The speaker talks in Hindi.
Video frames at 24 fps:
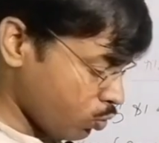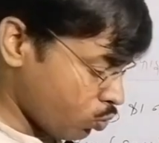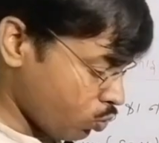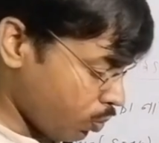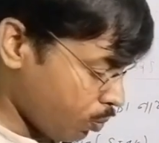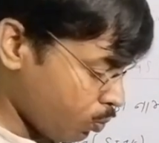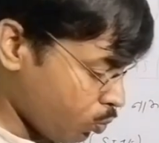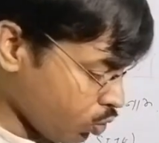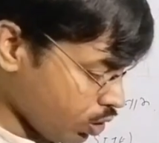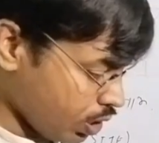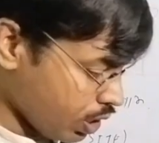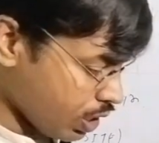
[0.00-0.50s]

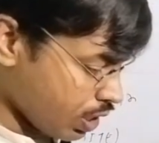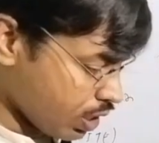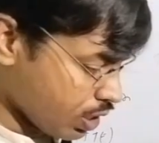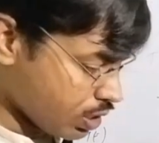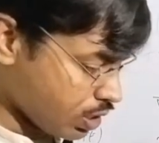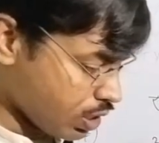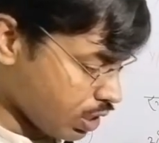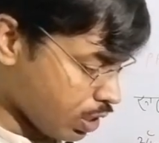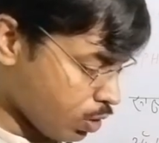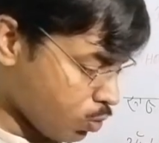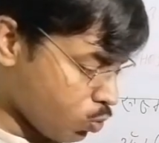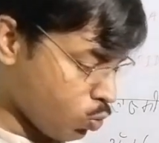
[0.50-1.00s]
तो बोलिएगा
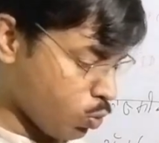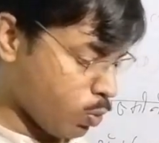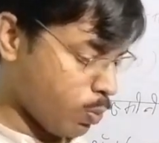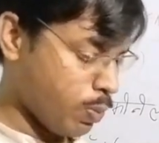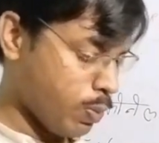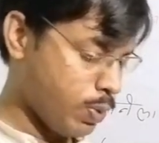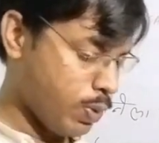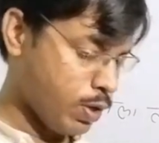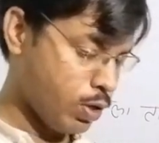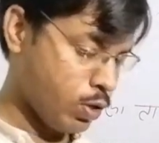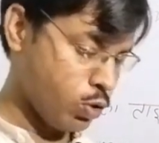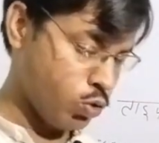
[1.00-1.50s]
सर वो
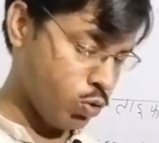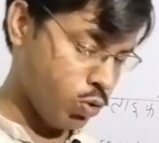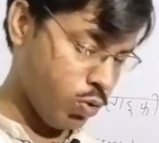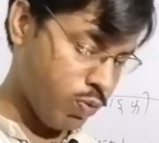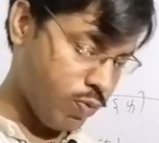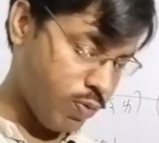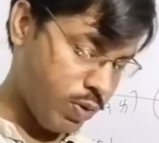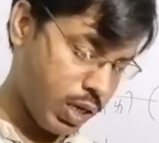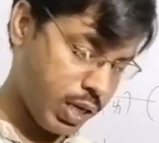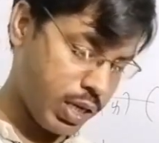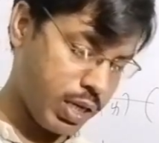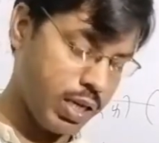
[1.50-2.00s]
जो
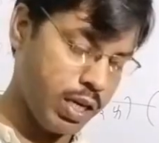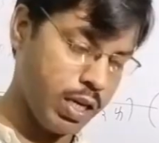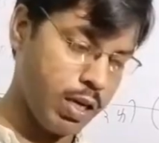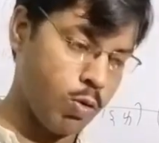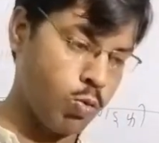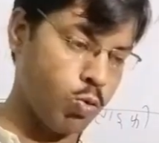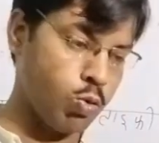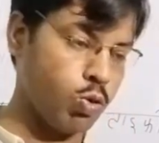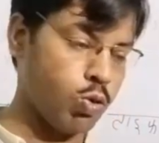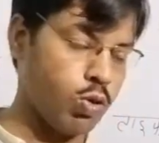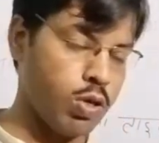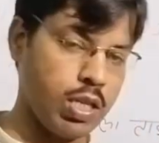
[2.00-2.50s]
मक्खी है
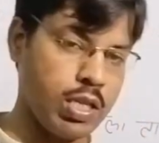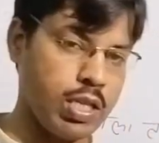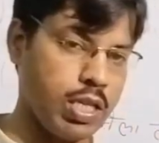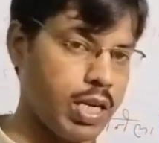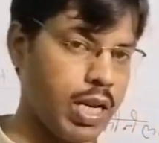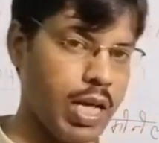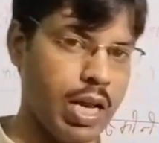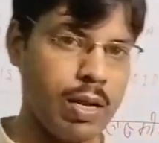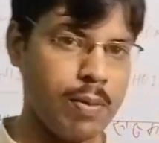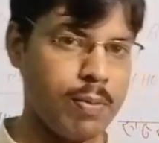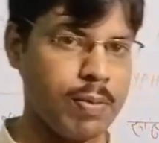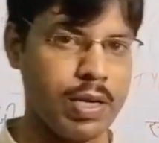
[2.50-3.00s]
वो तो नदी
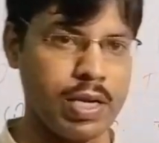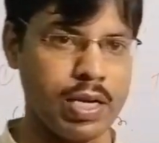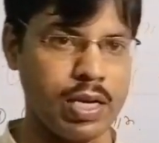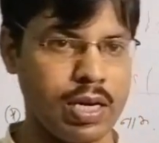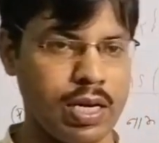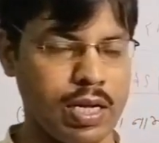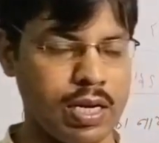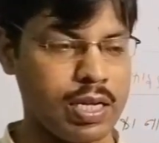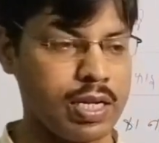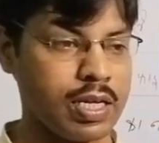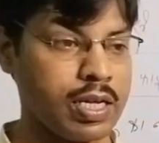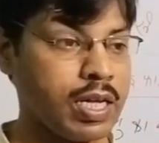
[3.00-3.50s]
नाला में
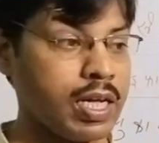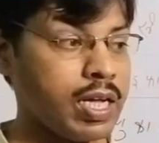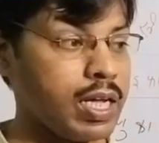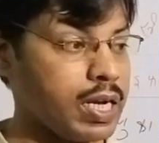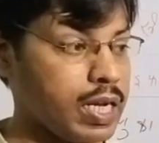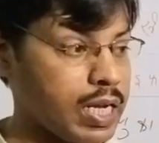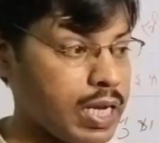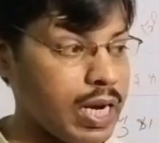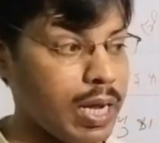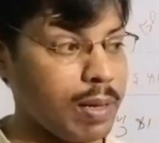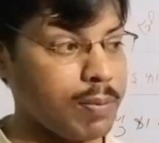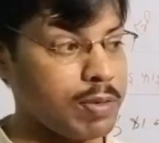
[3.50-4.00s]
रहेगा नहीं
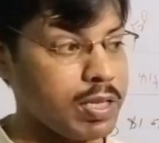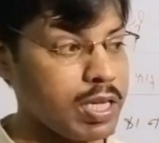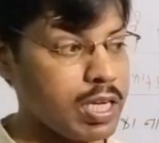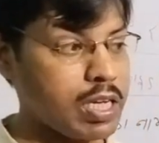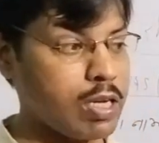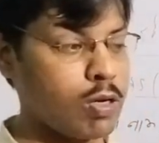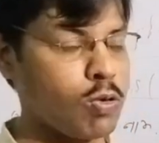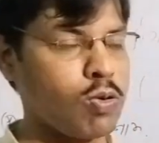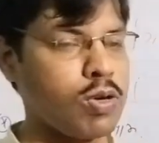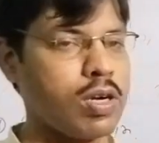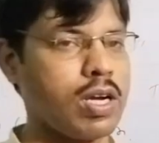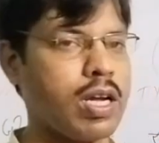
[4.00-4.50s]
लेकिन आप
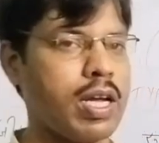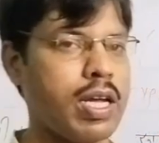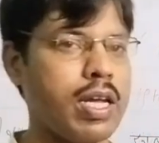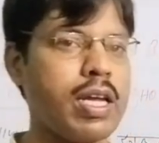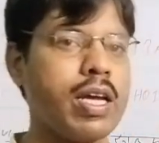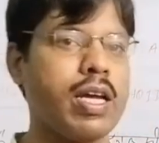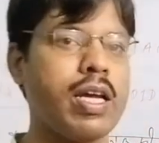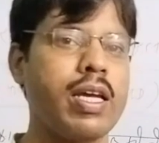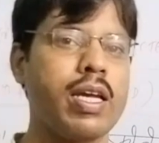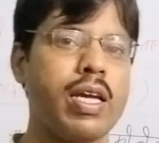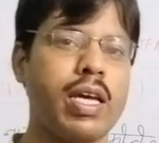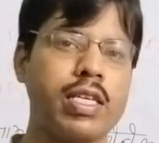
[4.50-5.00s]
देखे होंगे
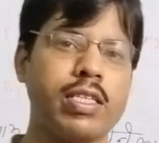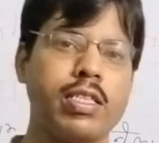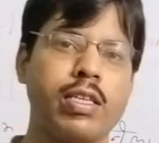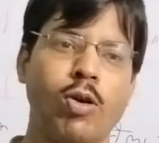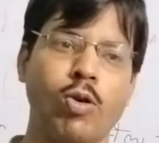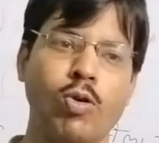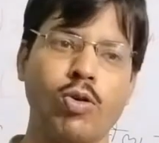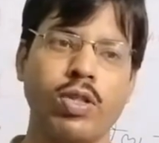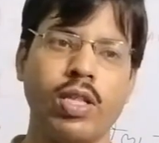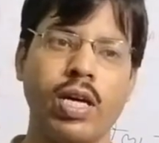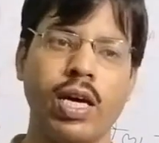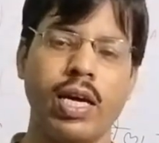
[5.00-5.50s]
कहीं कहीं ऐसा
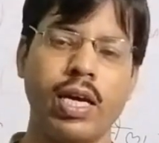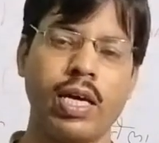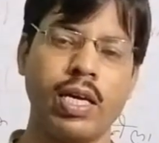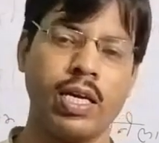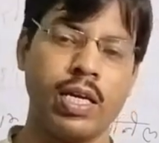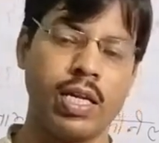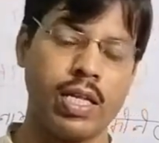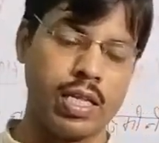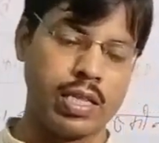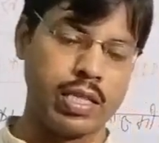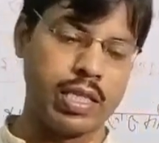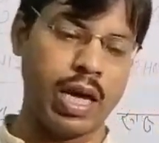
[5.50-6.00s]
होता है
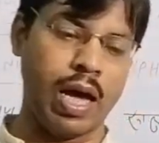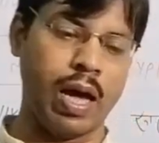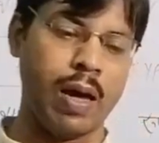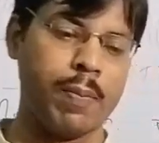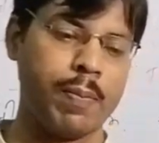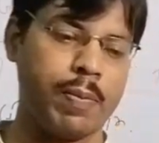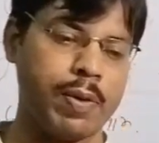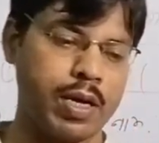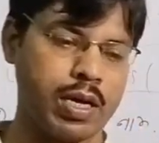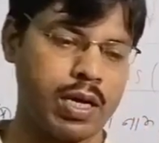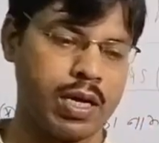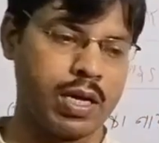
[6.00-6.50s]
जहाँ
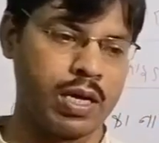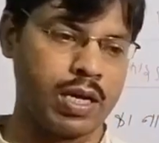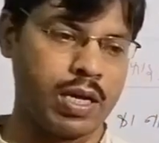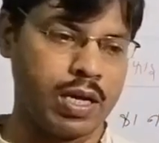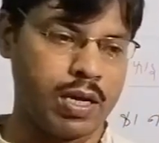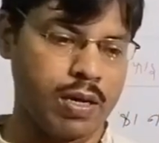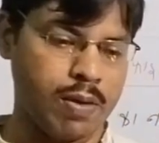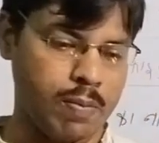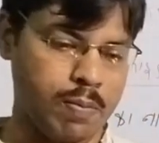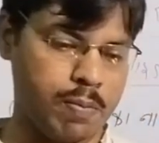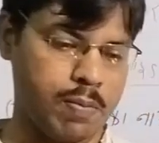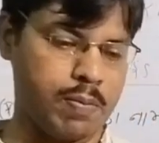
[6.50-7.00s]
पे
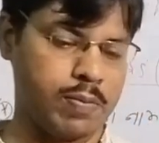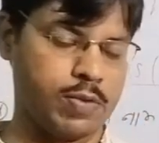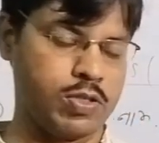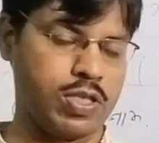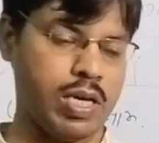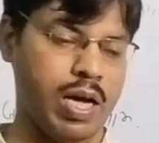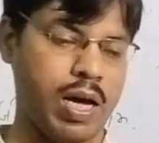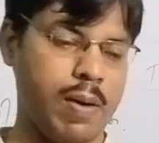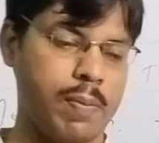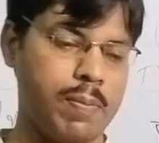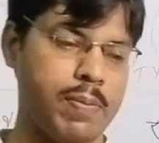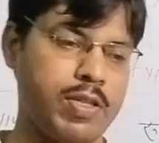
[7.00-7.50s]

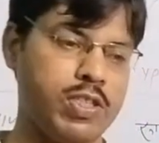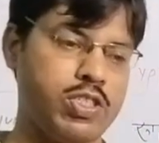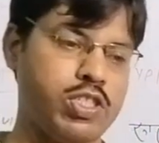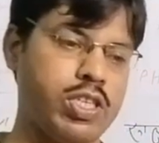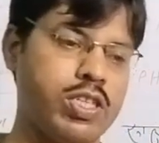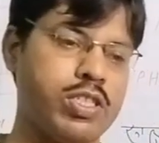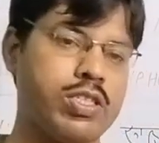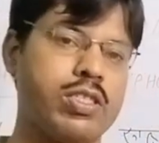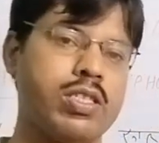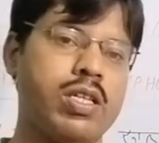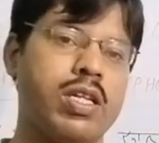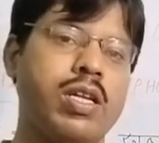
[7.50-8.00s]
जहाँ पे
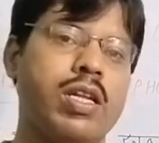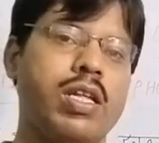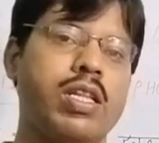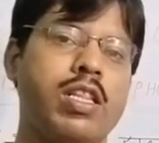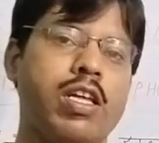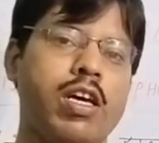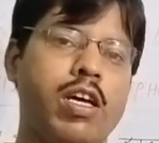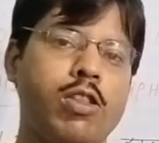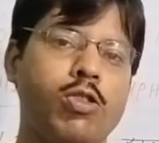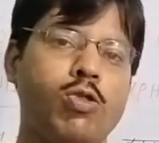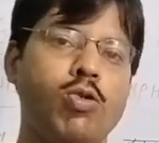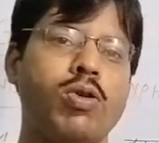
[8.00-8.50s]
जंक्शन
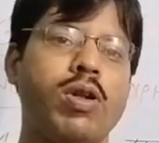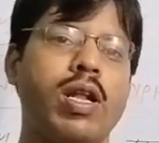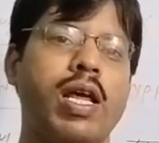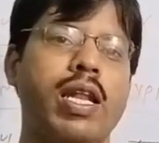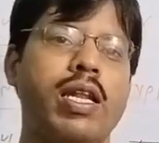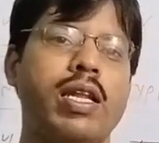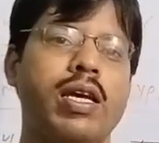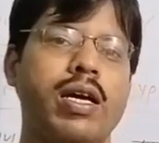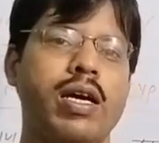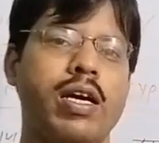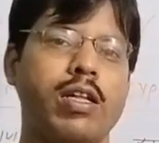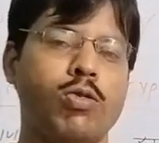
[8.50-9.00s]
रहता है दो
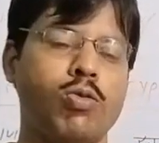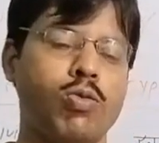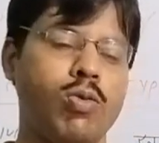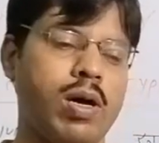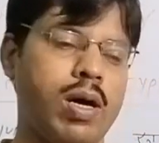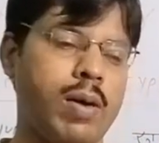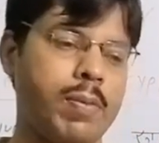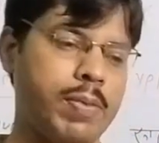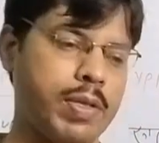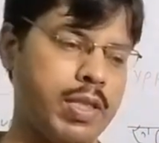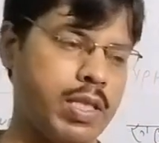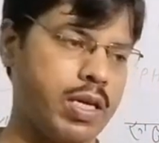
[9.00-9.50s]
नाले का तो
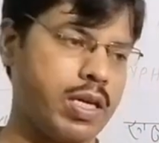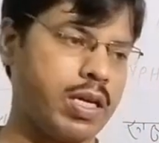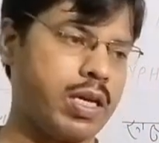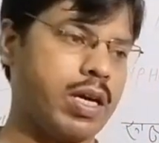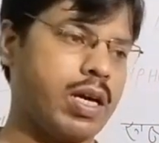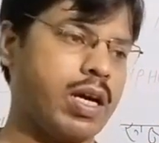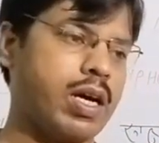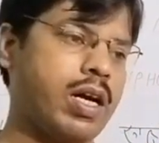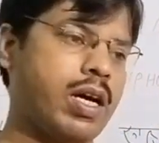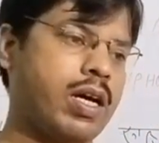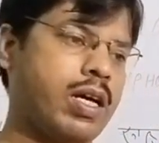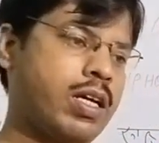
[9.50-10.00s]
वहाँ पे
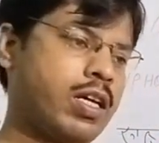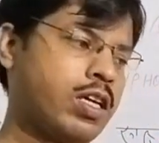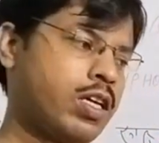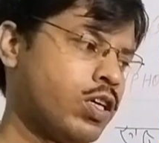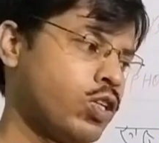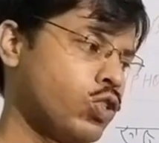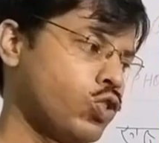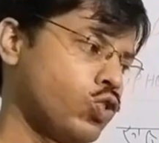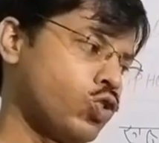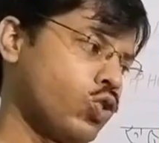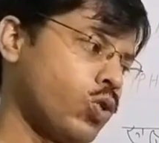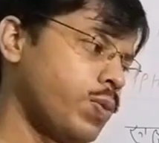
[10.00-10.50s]
देखिएगा
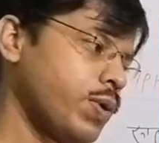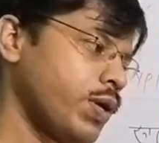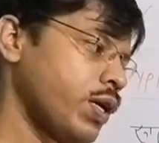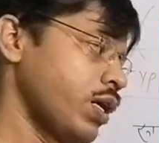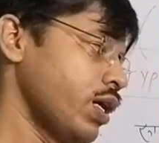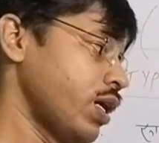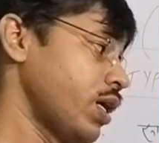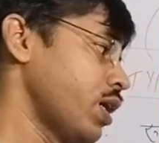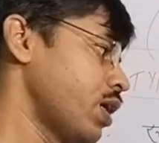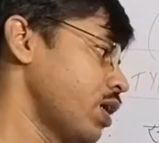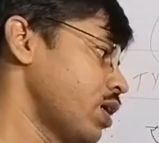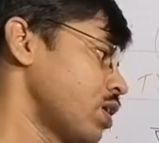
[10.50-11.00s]
जो भी
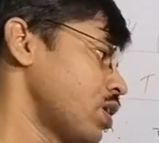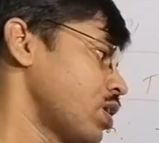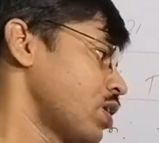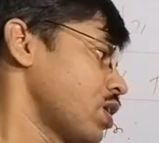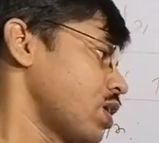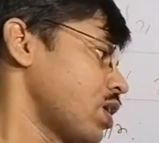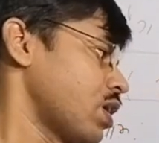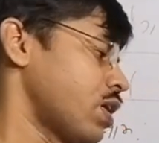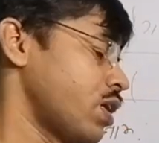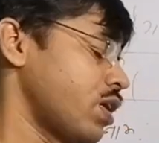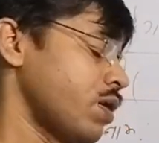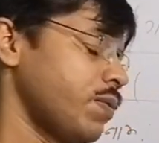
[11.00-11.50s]
है
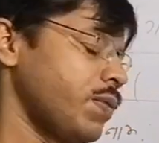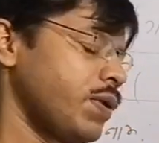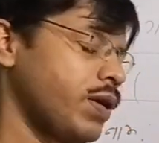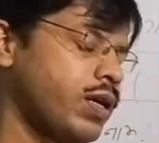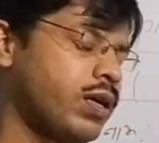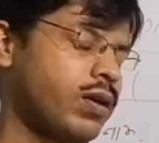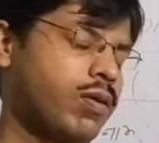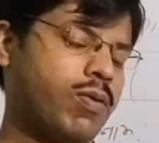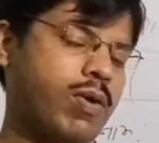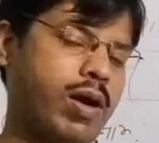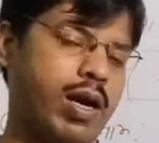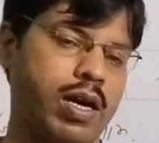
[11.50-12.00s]

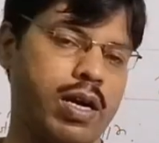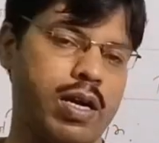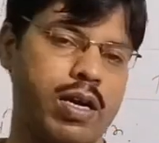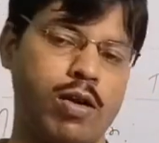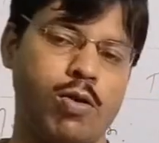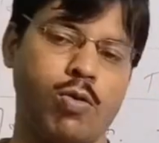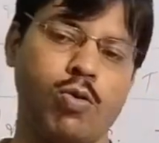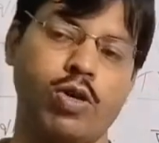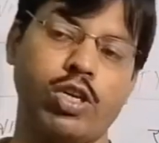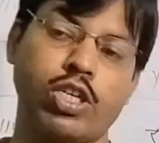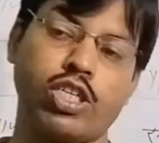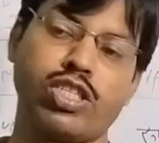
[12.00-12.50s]
कंटेमिनेटेड वाटर
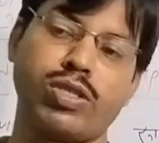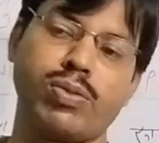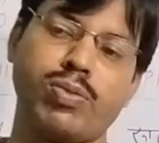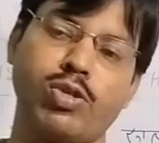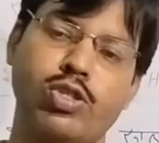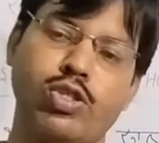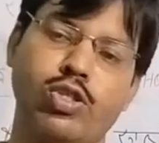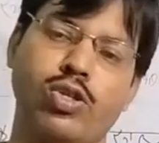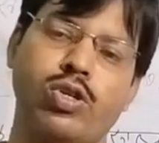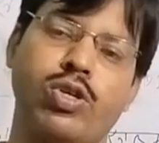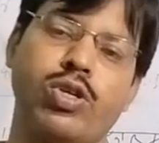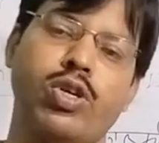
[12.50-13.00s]
है वो
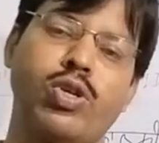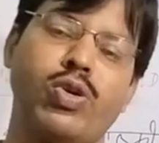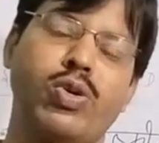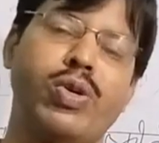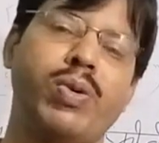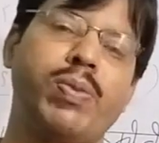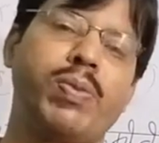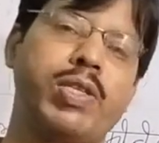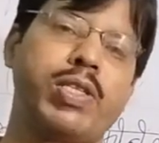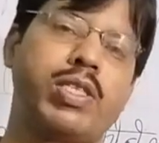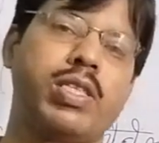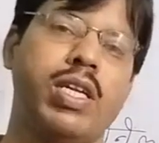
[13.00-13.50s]
एक्सपोज होकर
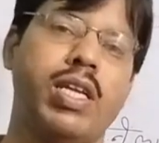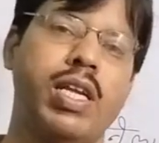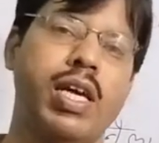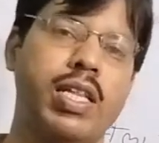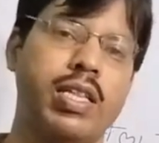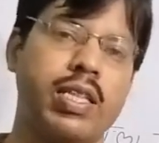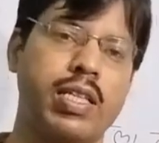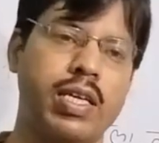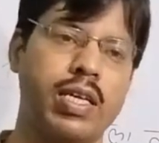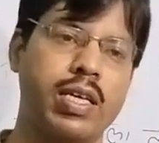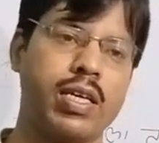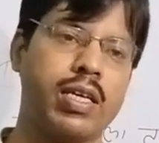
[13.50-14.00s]
रोड पे चले
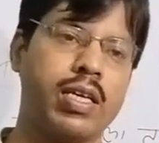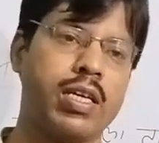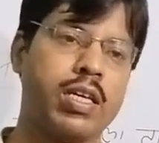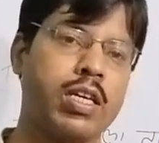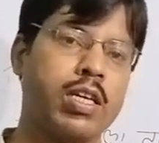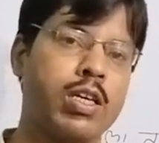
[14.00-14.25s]
आते हैं